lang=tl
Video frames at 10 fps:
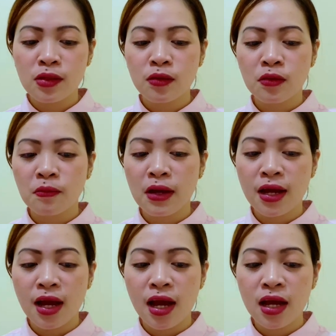So,
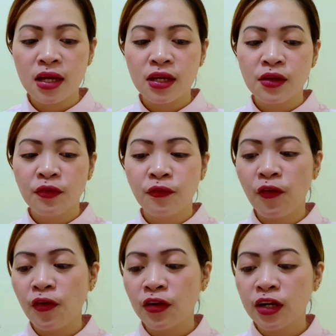mga
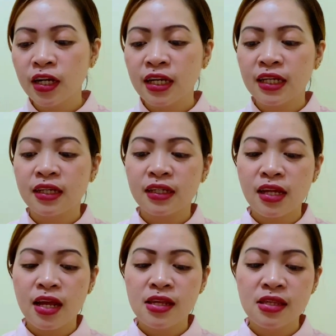4
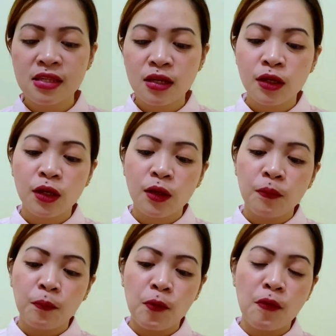days
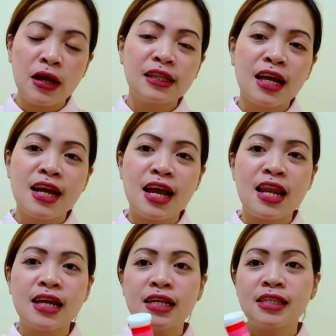po ang tagal
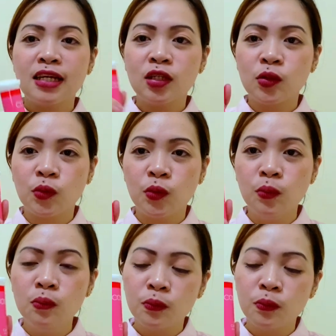ng isang tube.